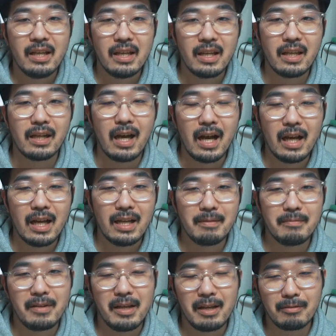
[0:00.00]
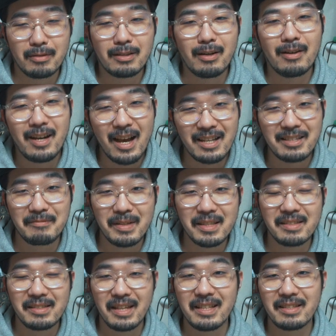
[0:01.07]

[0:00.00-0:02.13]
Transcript: 映画、えー、ご紹介します。